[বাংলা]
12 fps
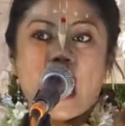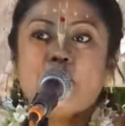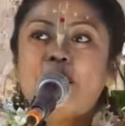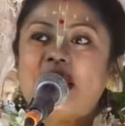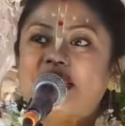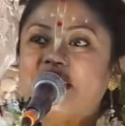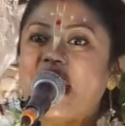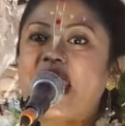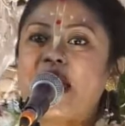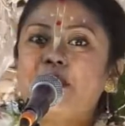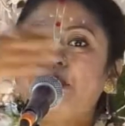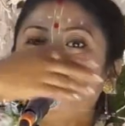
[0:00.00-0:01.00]
আমরা যে
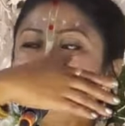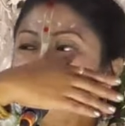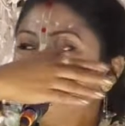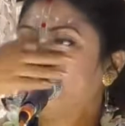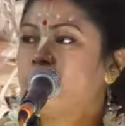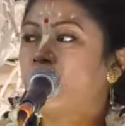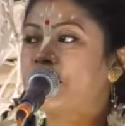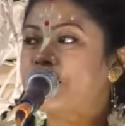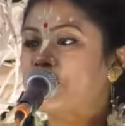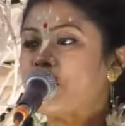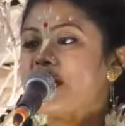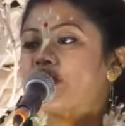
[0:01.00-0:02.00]

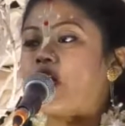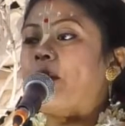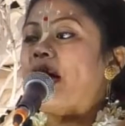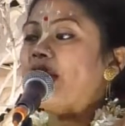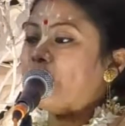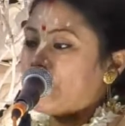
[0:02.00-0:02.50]
পরিচয়ে সবাই